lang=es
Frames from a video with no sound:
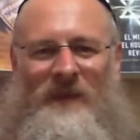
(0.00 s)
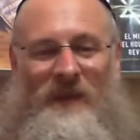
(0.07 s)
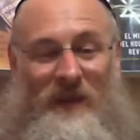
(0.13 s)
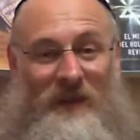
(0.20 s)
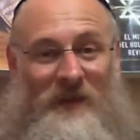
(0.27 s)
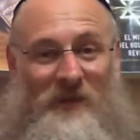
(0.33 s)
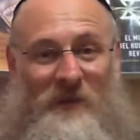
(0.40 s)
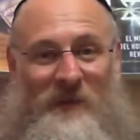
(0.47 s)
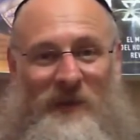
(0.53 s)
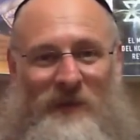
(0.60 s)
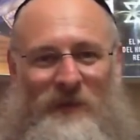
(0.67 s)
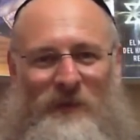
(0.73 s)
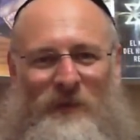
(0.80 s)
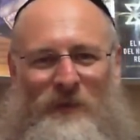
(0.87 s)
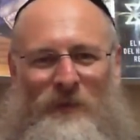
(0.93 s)

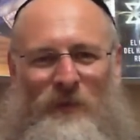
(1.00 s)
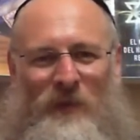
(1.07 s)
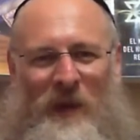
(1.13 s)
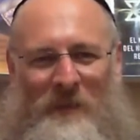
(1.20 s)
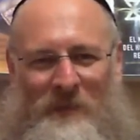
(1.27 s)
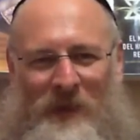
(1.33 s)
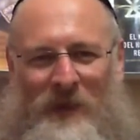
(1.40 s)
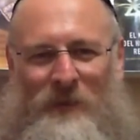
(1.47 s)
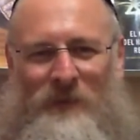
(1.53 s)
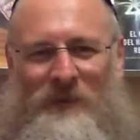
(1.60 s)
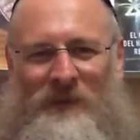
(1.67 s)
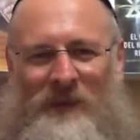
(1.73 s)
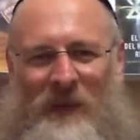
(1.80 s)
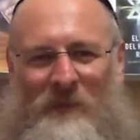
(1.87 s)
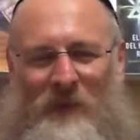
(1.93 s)
recibido una
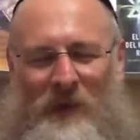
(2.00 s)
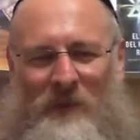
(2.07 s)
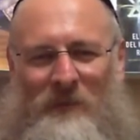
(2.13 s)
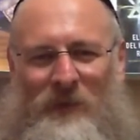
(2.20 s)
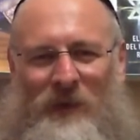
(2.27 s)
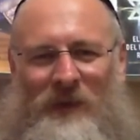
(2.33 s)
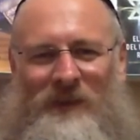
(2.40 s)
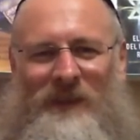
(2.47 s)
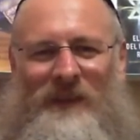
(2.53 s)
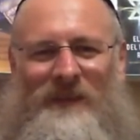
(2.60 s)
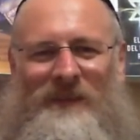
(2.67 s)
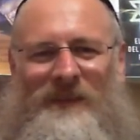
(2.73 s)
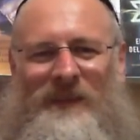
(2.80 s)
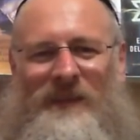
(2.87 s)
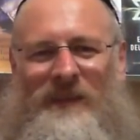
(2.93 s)
pregunta muy
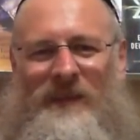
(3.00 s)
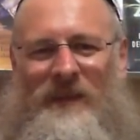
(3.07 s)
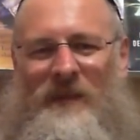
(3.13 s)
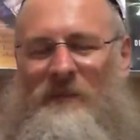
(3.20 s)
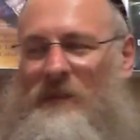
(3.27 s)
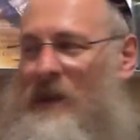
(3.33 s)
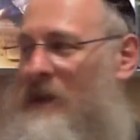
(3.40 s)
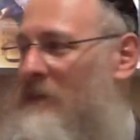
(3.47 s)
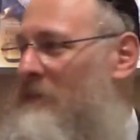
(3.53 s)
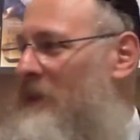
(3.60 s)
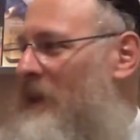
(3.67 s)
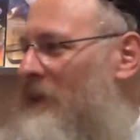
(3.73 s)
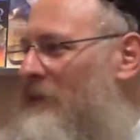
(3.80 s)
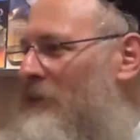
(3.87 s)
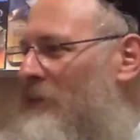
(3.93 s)
importante que me ha
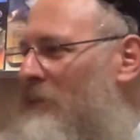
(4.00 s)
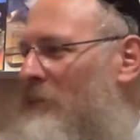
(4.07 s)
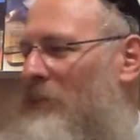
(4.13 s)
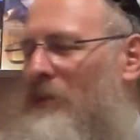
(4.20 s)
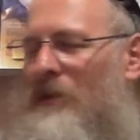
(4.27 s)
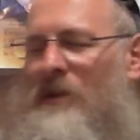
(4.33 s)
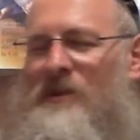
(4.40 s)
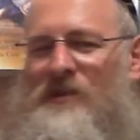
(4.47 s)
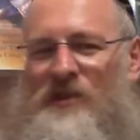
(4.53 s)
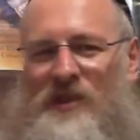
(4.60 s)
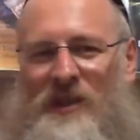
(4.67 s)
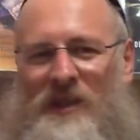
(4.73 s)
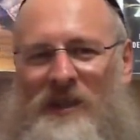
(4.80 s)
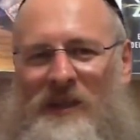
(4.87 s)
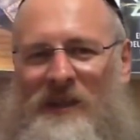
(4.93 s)
enviado Born
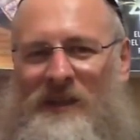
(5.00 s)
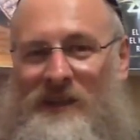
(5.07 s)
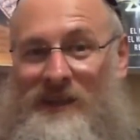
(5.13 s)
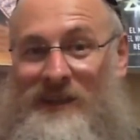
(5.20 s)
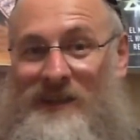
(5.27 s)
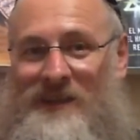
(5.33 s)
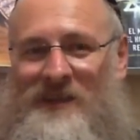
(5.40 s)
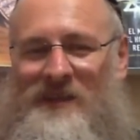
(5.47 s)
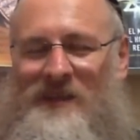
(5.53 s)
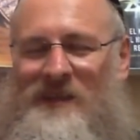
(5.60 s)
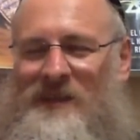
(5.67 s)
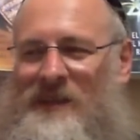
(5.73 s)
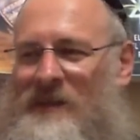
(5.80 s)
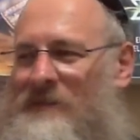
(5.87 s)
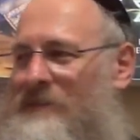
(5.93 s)
Chicken y es esta.